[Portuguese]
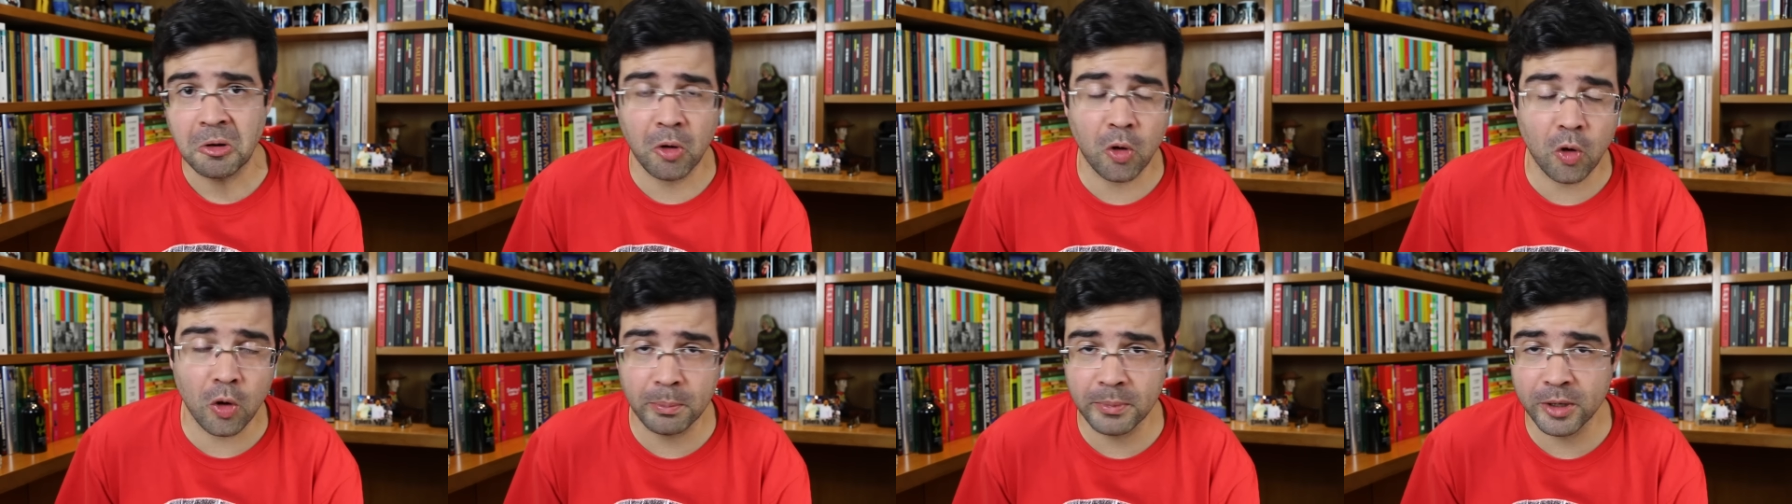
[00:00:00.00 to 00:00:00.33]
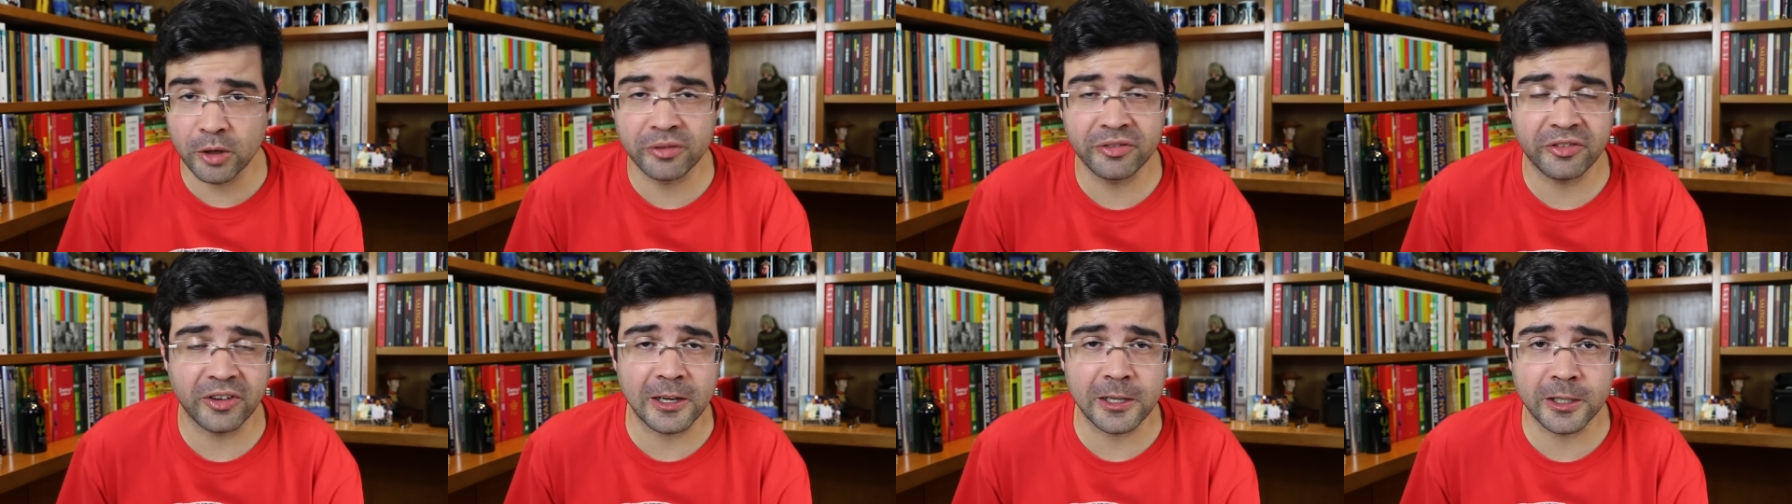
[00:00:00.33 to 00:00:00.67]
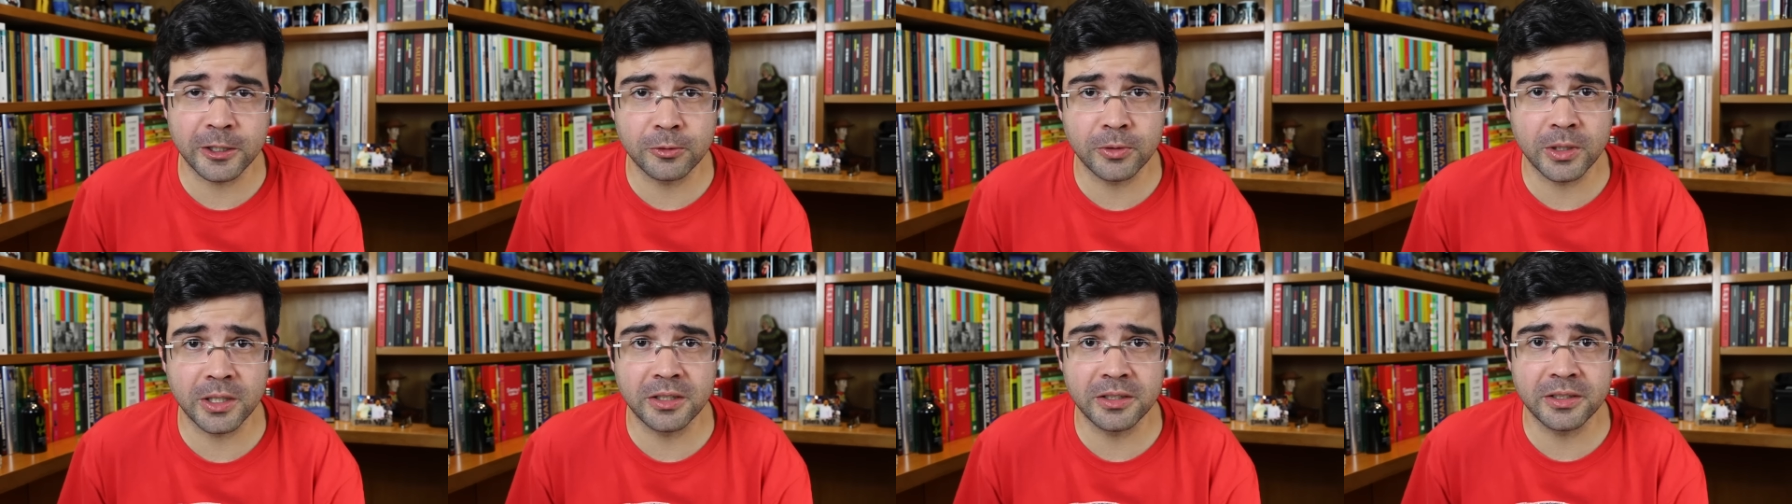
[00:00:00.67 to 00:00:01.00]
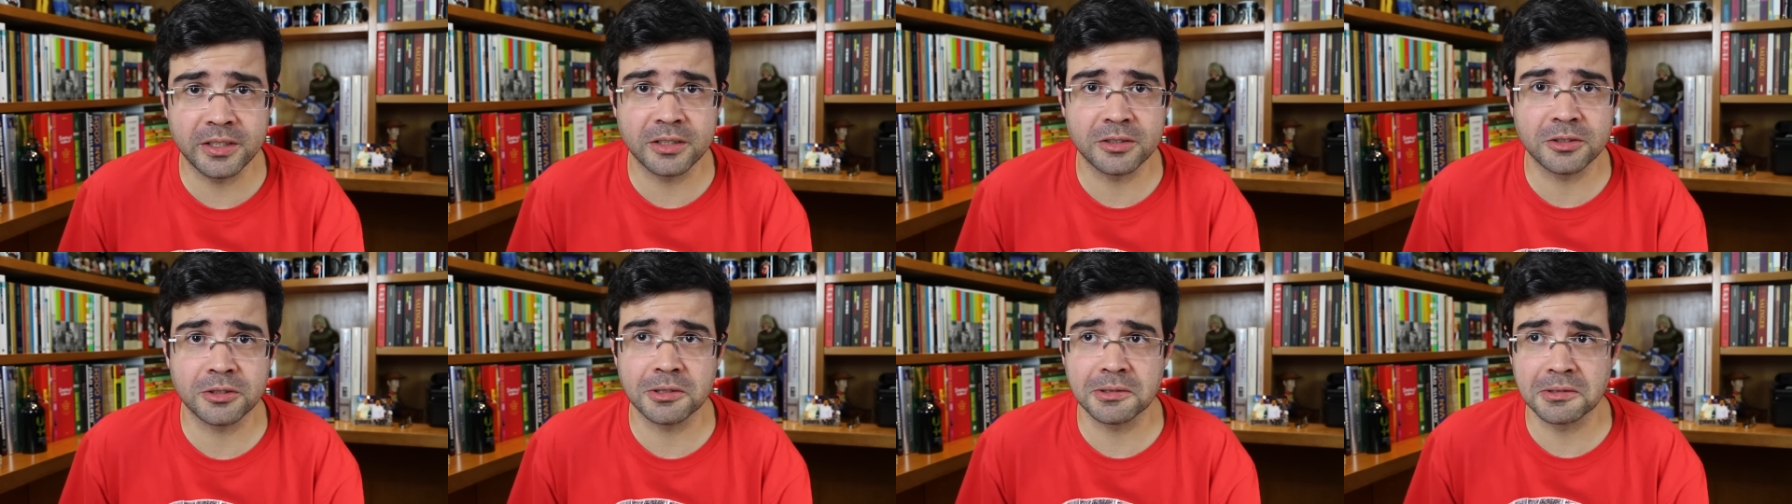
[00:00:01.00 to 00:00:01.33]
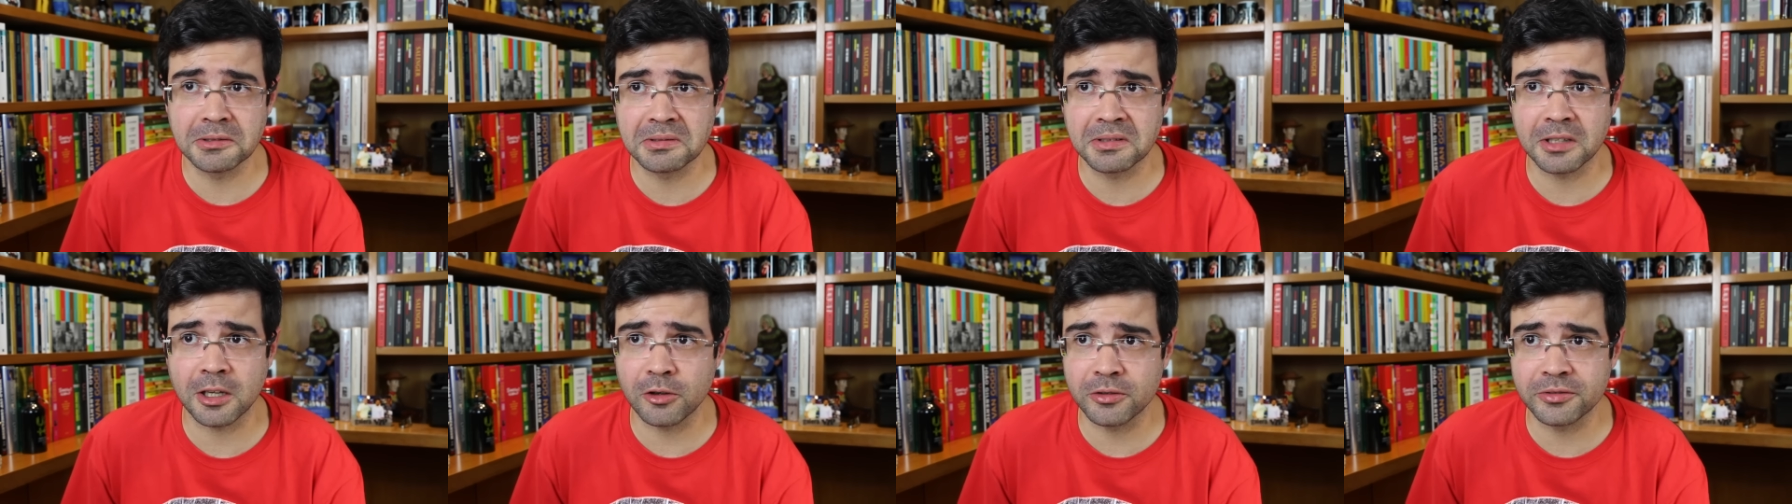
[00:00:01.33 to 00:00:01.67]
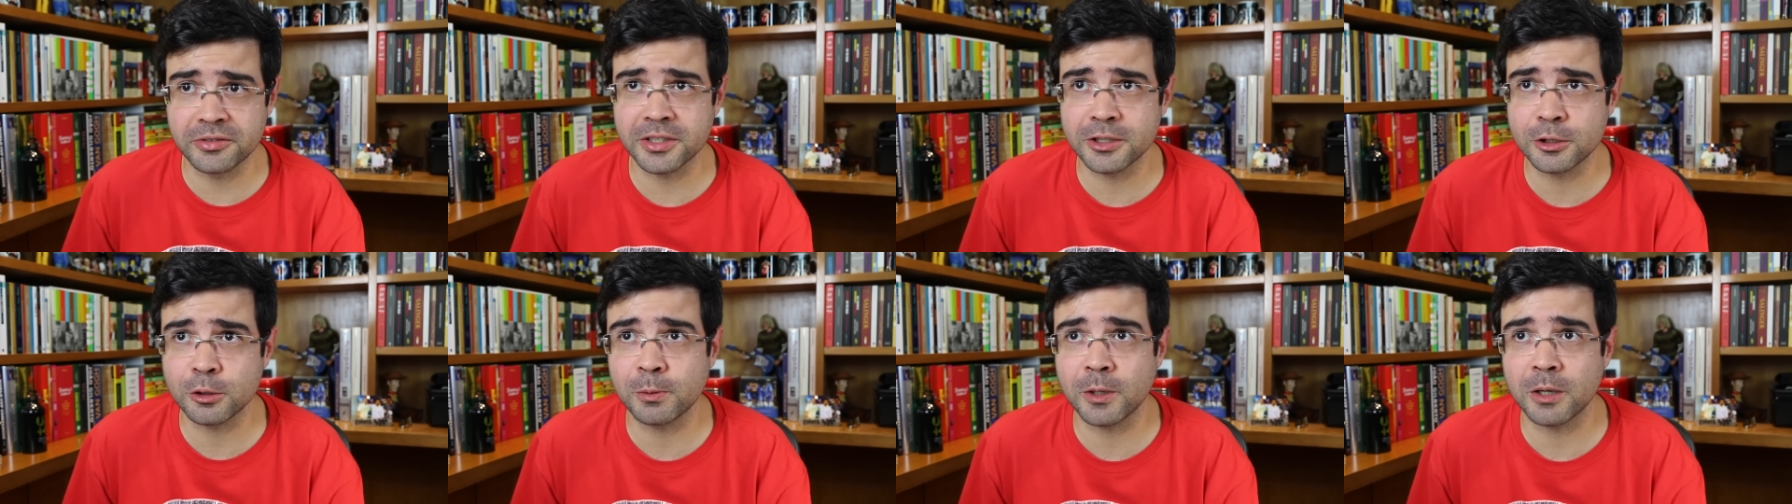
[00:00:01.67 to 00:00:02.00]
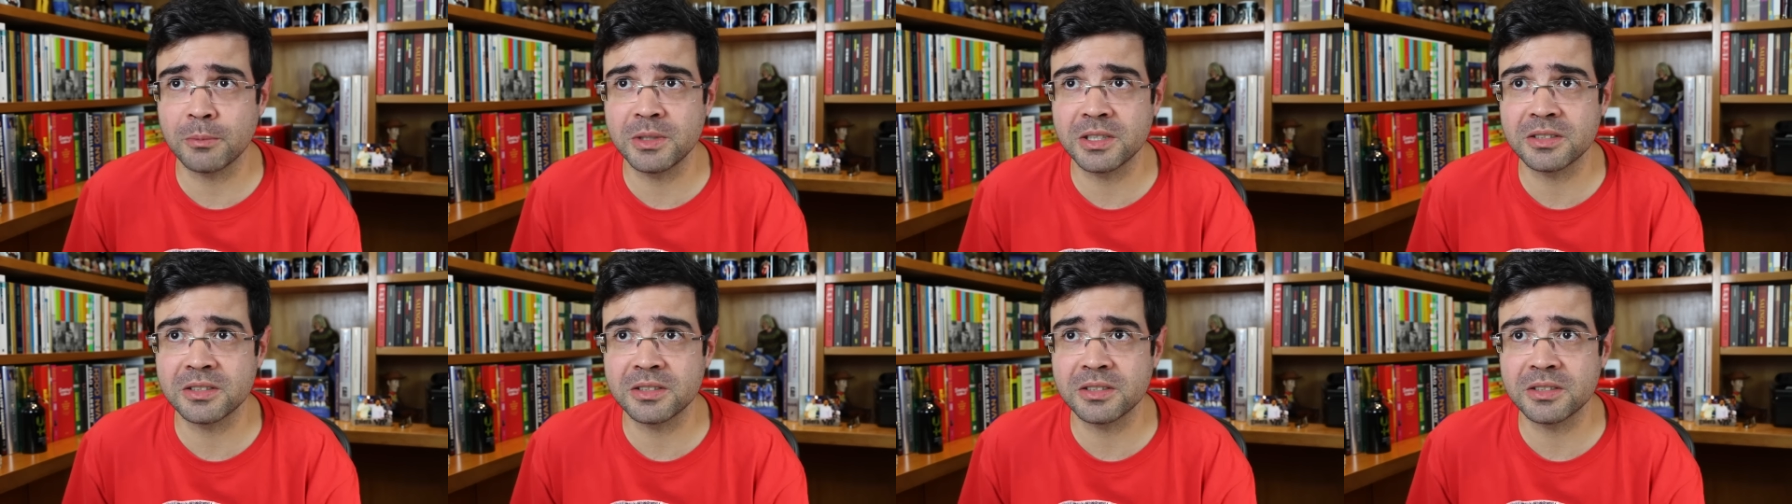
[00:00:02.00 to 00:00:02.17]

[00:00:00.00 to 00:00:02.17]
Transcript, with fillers: Como eu falei no início, talvez para